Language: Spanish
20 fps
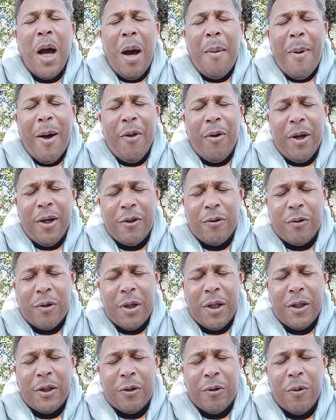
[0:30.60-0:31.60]
amado
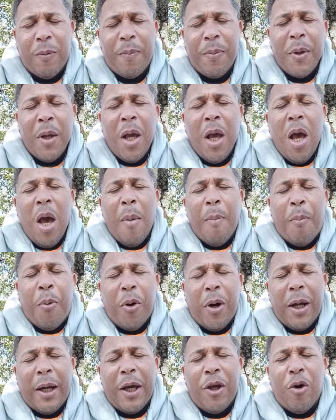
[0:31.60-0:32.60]
Jesucristo,
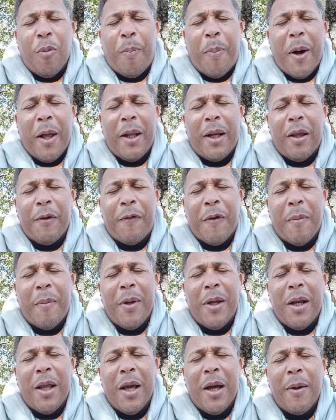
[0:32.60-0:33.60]
por aquellos padres de
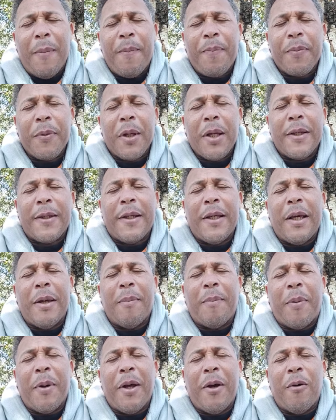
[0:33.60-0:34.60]
familia sin
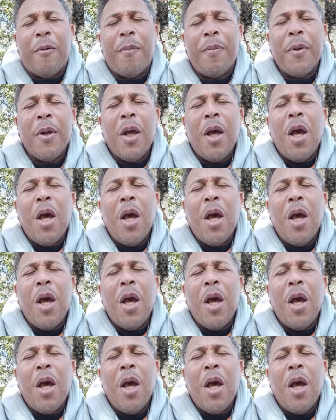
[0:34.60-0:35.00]
empleo,